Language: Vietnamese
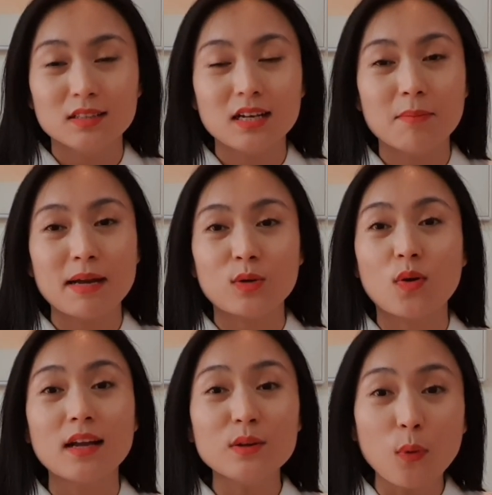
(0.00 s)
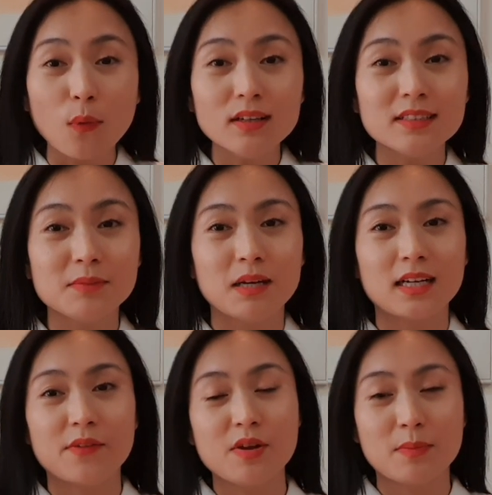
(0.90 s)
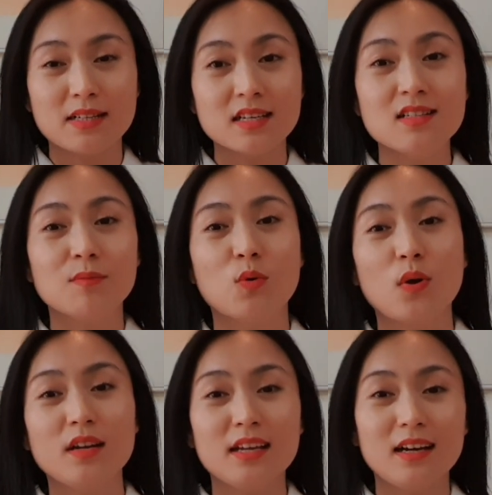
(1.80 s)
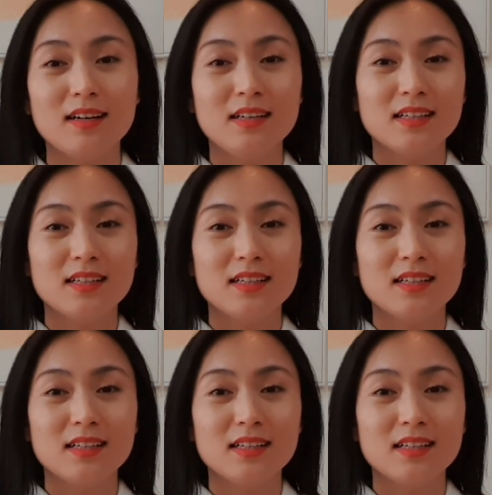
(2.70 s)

tức là bạn có kết nối, nhưng mà cái việc bạn xây dựng mối quan hệ á,